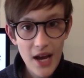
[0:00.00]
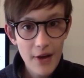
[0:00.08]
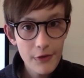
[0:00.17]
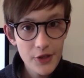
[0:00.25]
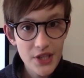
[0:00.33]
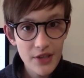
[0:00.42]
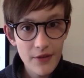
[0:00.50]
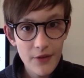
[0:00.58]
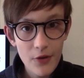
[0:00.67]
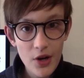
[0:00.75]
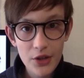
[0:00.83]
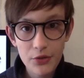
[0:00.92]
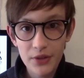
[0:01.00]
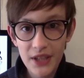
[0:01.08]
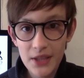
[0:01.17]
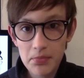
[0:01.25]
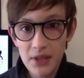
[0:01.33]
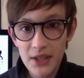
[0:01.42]
Un fossile vivant est une
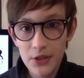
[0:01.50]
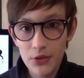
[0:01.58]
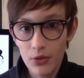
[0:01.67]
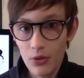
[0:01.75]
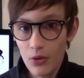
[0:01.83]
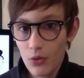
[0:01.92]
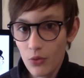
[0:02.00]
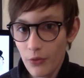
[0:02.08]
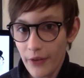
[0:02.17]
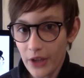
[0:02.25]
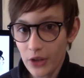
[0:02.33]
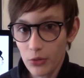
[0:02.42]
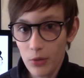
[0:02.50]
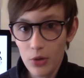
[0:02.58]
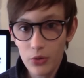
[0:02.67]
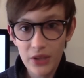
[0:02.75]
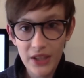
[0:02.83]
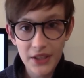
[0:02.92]
expression ouvertement
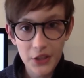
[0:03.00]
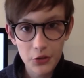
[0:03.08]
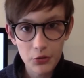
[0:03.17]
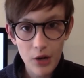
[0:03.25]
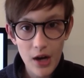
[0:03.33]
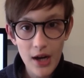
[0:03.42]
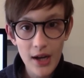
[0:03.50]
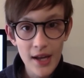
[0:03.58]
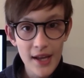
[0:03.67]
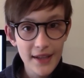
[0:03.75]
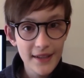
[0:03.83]
contradictoire